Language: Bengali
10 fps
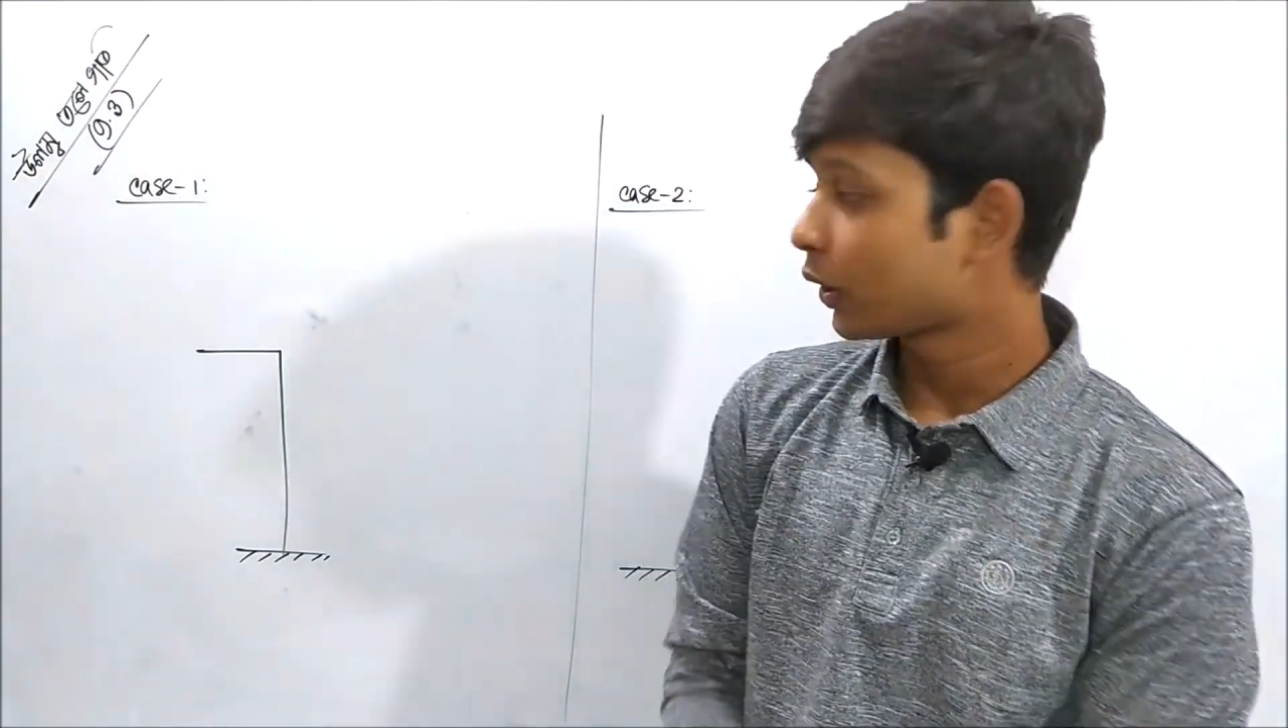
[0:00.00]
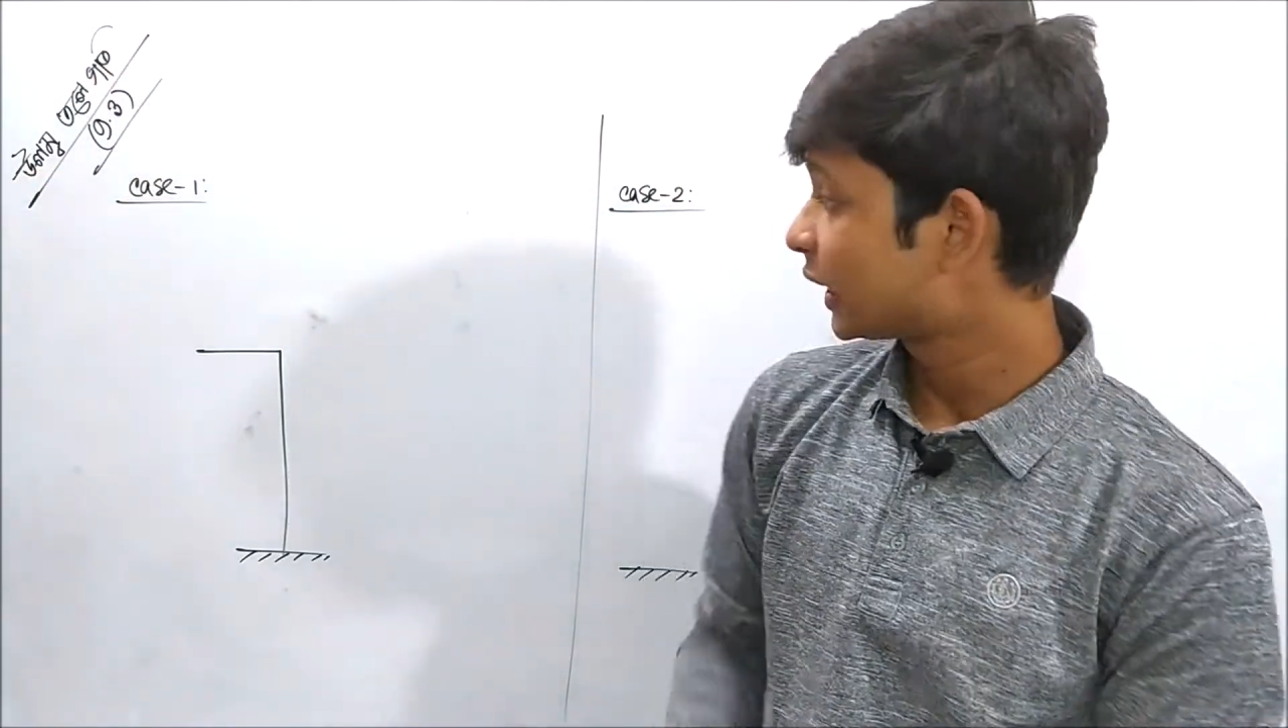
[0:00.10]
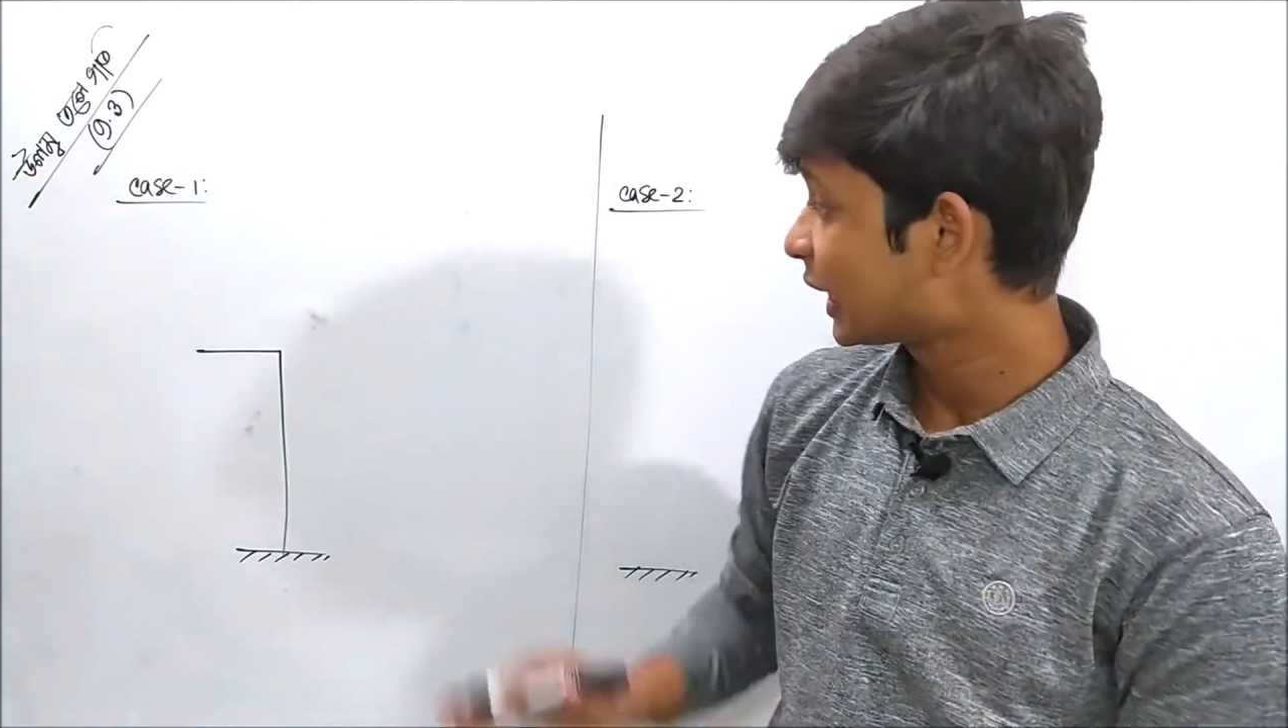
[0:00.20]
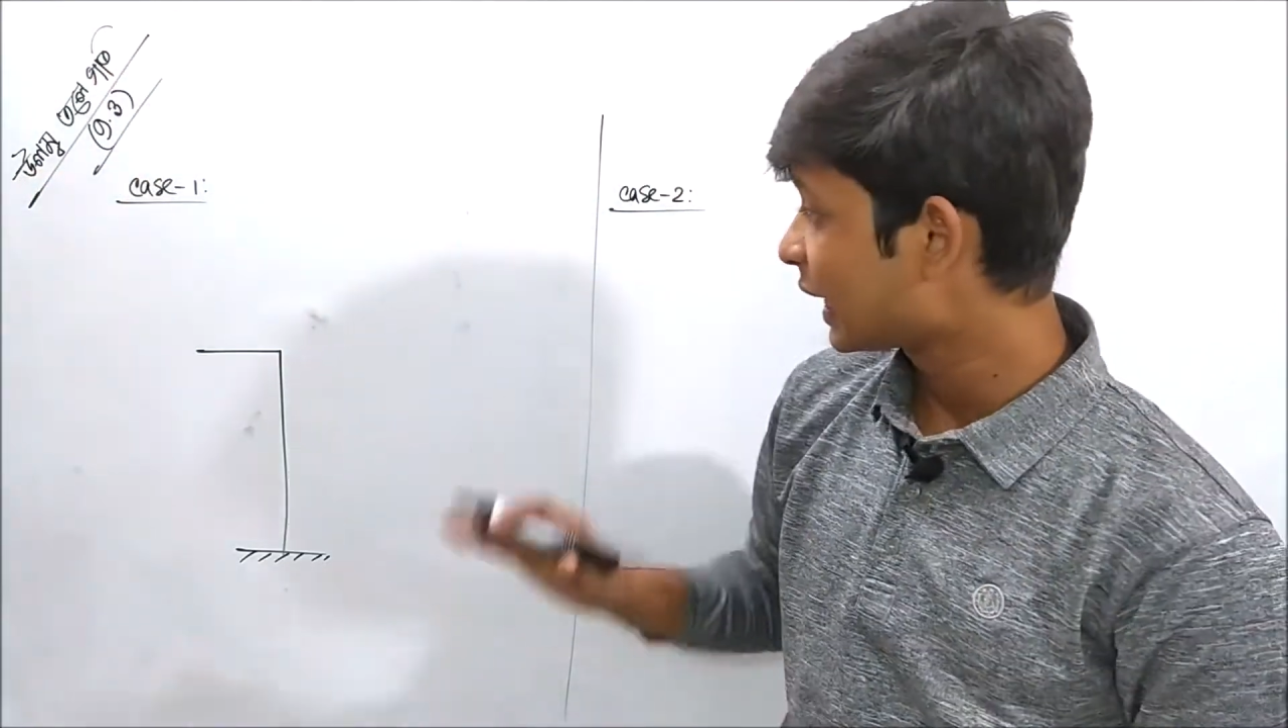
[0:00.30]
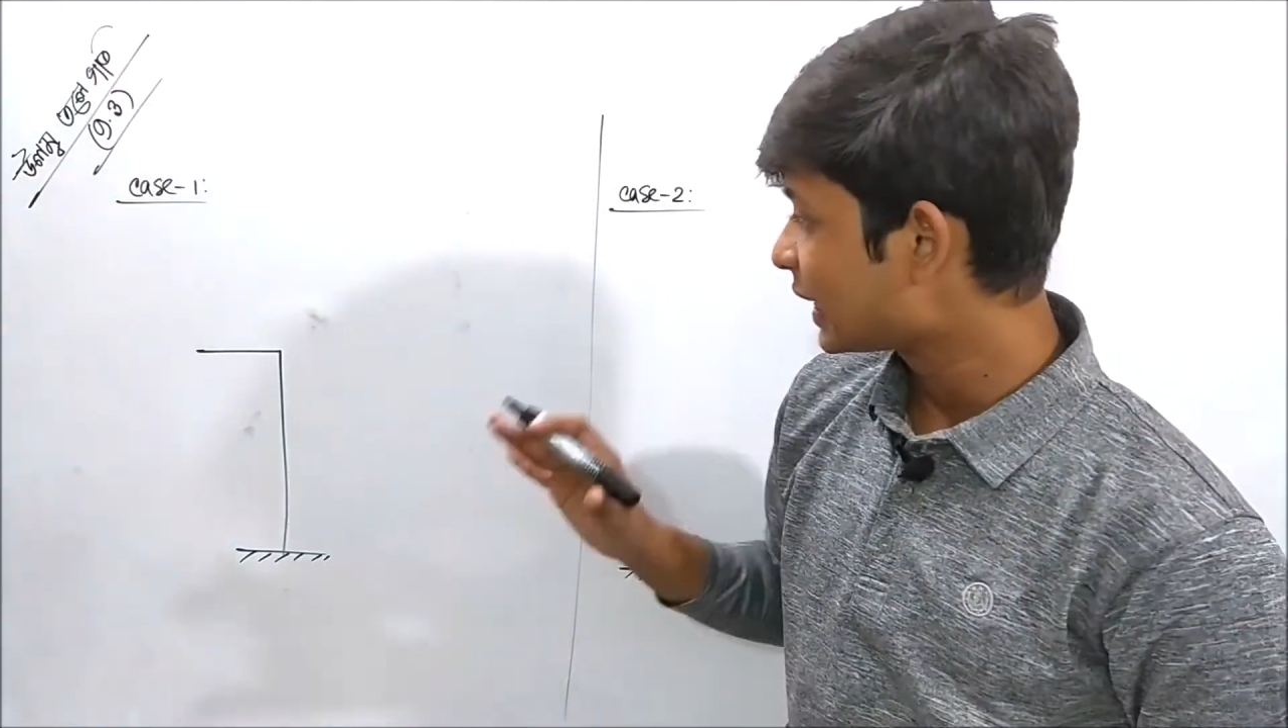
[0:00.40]

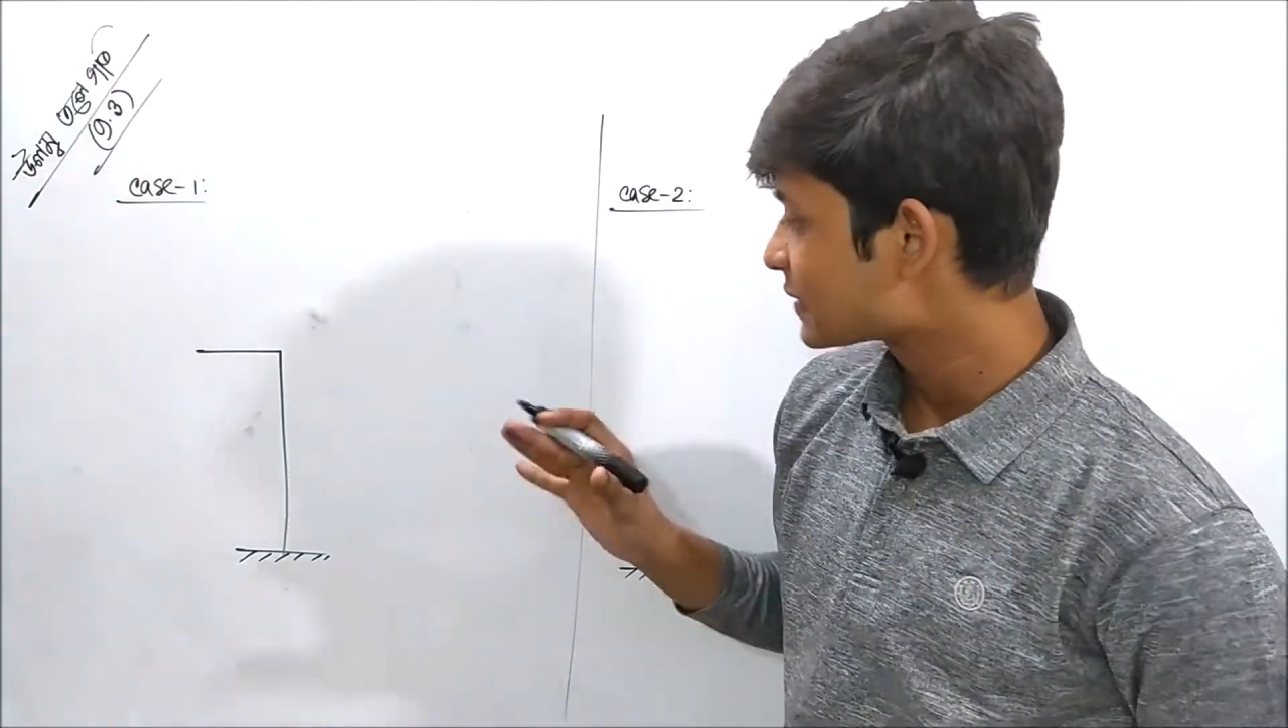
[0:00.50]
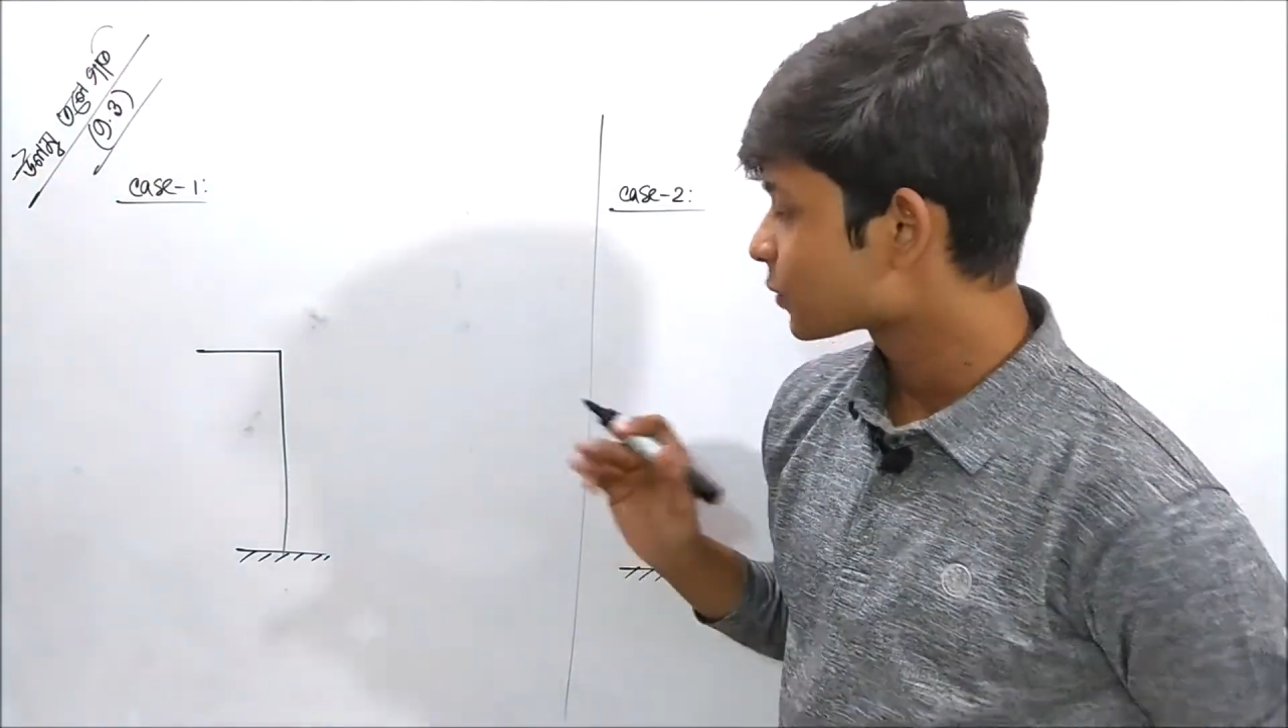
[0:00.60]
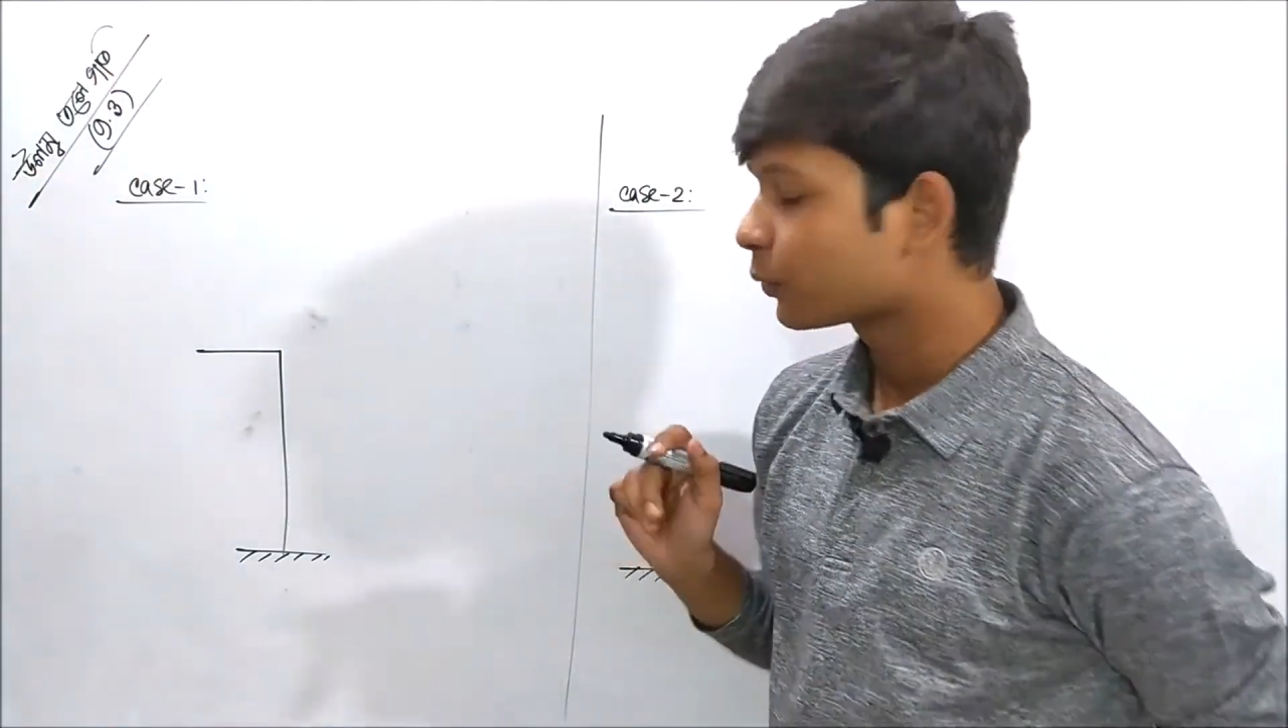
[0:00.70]
কয়েকটা কেস